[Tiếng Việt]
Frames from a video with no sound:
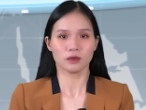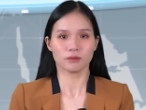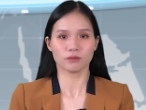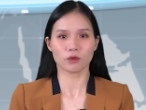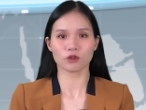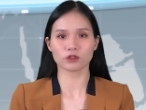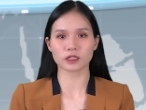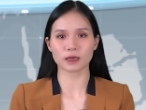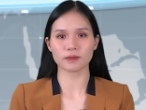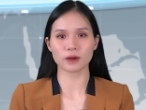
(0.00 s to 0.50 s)

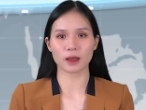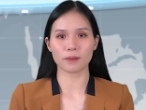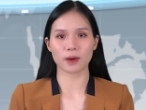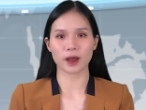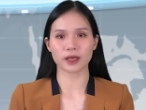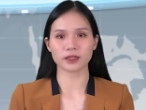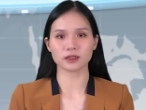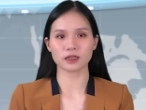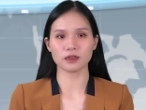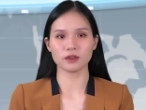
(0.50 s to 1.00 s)

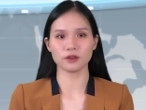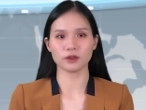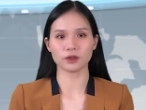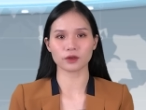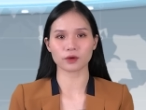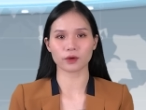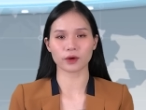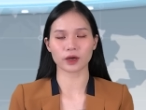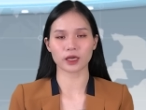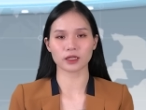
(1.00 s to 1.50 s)
107 tên lửa
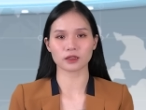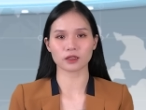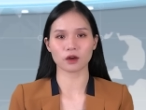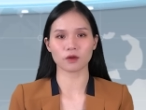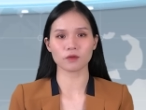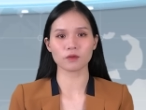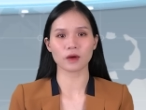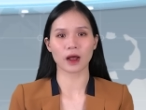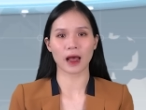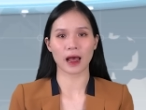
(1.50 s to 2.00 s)
của hệ
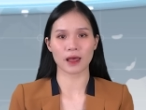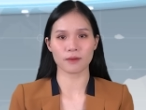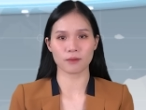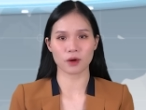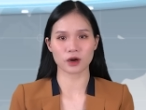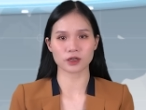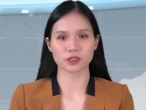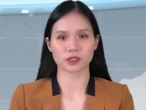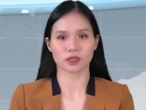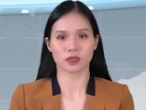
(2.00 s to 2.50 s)
thống
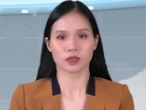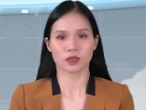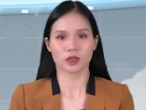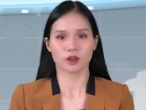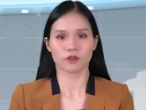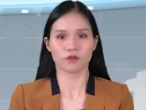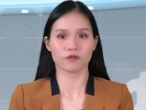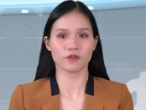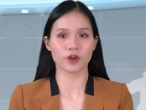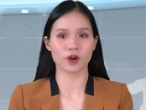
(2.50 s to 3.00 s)
HIMARS,
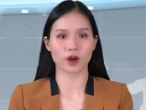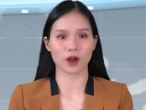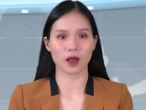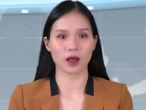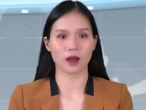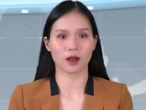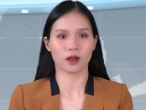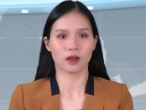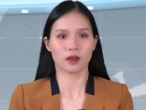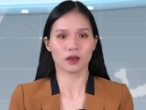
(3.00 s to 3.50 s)

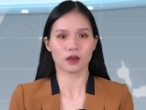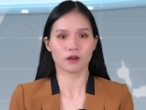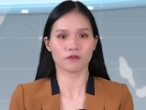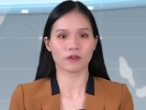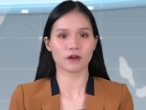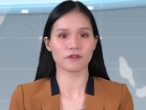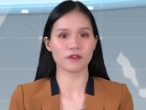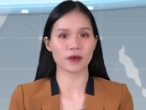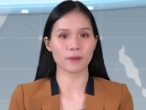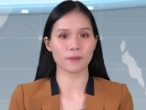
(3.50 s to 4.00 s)
Vulcan
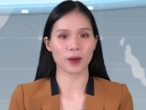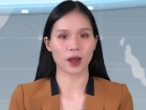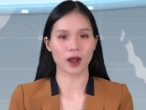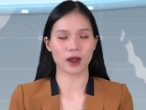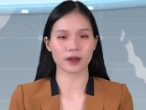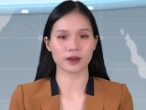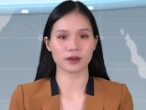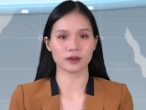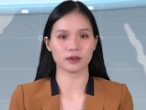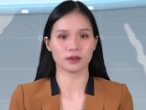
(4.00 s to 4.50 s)
và
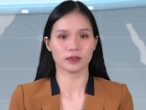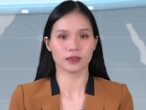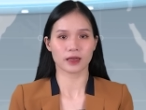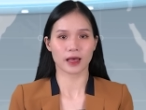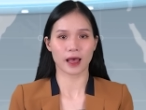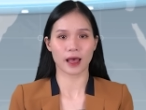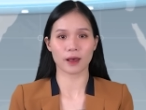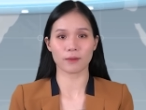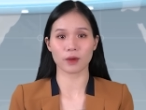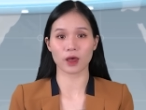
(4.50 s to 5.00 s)
Vampire
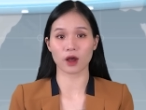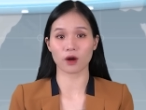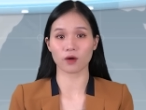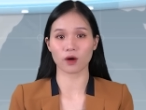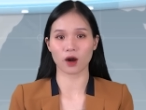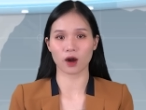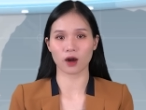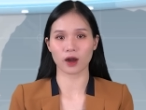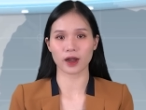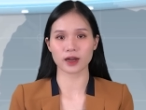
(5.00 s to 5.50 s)

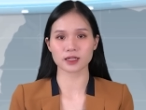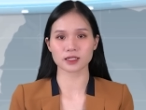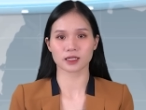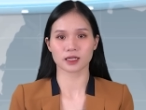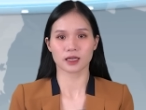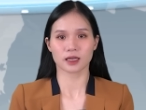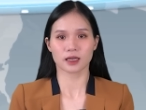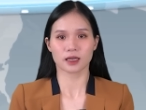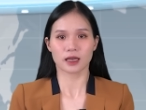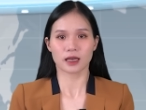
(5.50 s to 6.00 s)
MLRS,
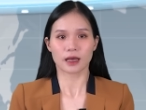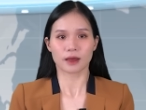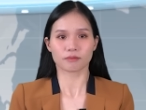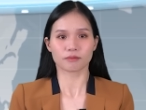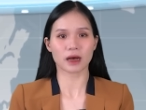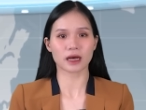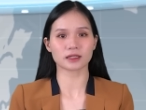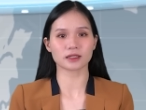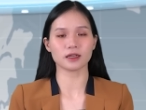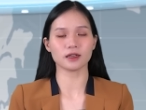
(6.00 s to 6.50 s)

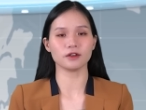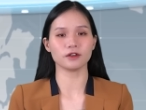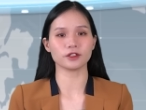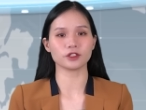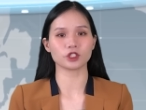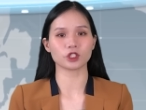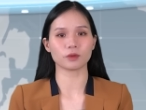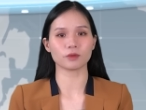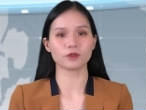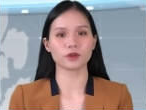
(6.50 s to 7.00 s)
3 tên lửa
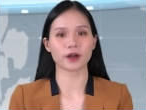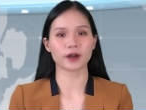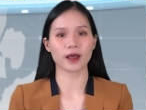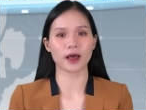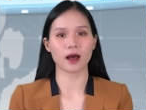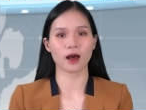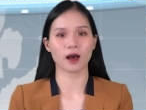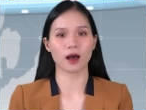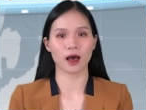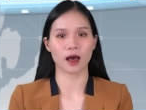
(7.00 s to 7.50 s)
chống
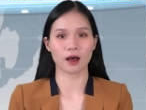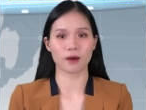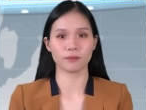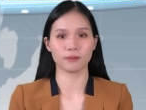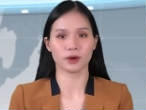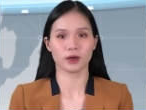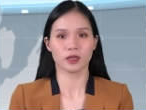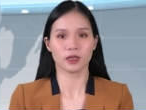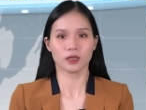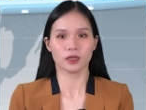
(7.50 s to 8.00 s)
radar
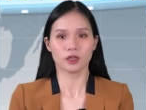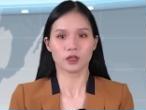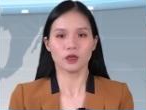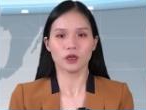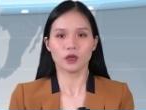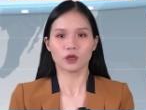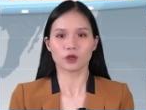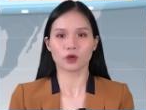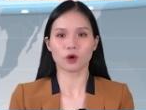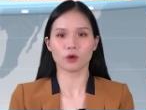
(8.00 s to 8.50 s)
HIMARS,
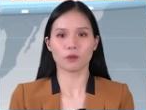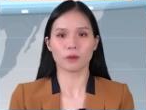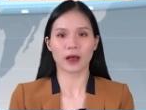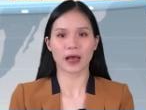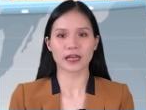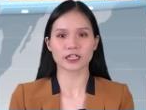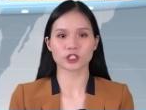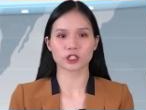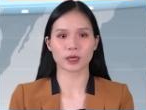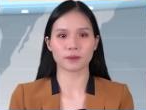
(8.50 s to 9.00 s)
cùng
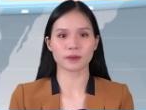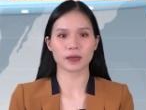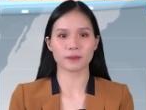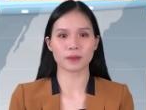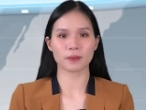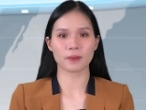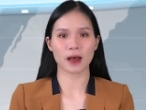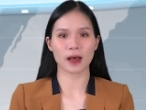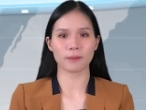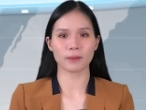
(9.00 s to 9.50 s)

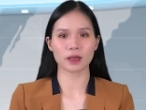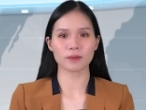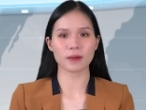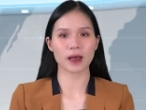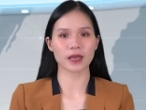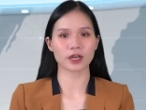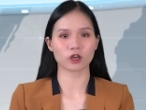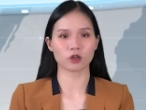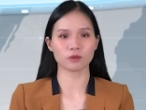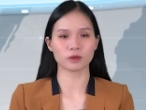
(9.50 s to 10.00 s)
253 máy
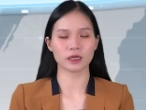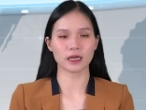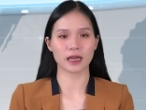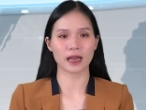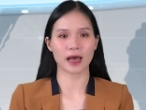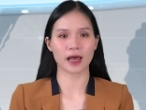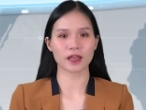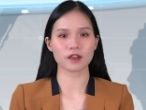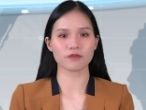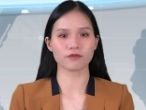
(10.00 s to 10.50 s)
bay không người
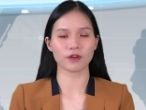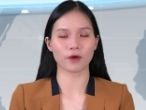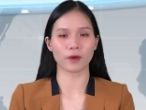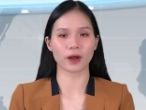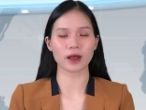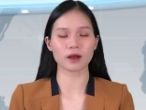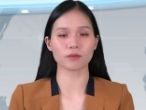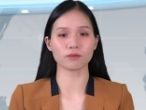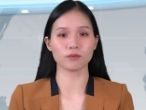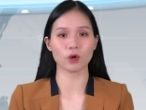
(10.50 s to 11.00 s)
lái vào
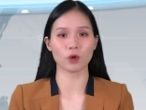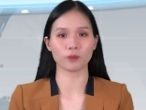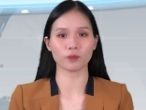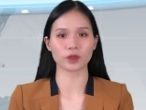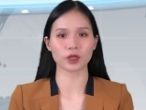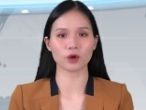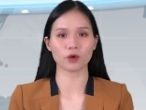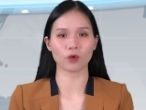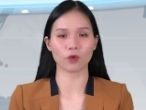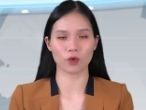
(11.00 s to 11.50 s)
các mục
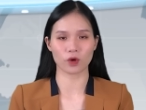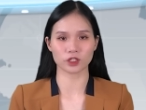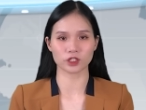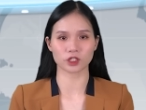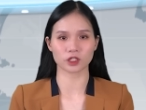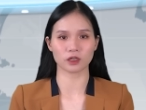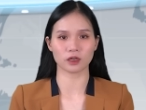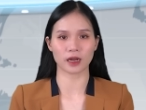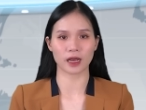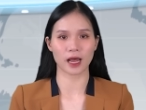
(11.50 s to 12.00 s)
tiêu quân
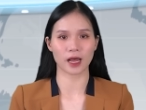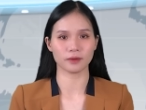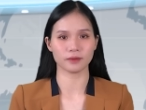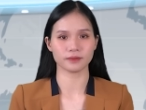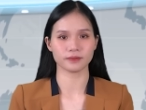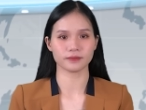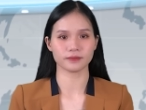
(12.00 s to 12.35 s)
sự Nga.